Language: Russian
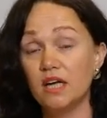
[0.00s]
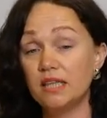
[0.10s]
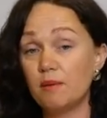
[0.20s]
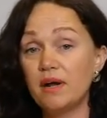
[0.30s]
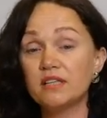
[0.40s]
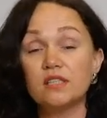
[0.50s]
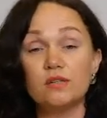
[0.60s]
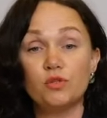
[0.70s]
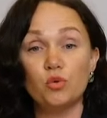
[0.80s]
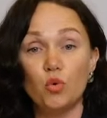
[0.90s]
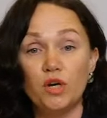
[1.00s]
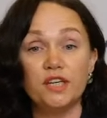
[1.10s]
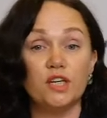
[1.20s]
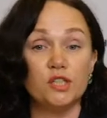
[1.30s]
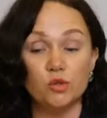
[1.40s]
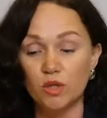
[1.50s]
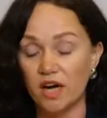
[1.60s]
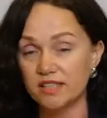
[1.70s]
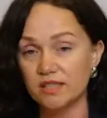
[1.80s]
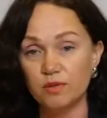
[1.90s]
На практике в треугольнике
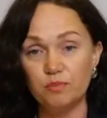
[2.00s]
государства,